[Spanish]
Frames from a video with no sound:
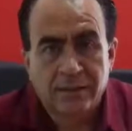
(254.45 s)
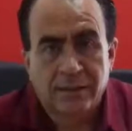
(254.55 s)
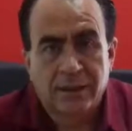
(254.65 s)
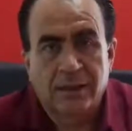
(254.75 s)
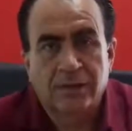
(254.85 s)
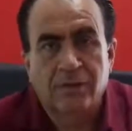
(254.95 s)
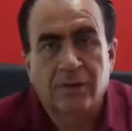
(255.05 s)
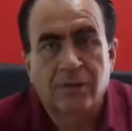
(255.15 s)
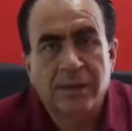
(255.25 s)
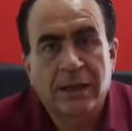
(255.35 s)
del
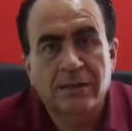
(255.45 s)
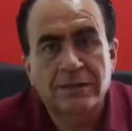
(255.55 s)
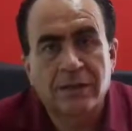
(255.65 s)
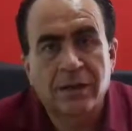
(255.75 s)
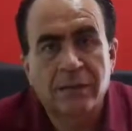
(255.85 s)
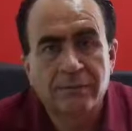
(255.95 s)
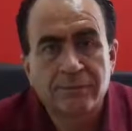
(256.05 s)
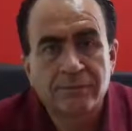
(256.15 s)
colombiano Soria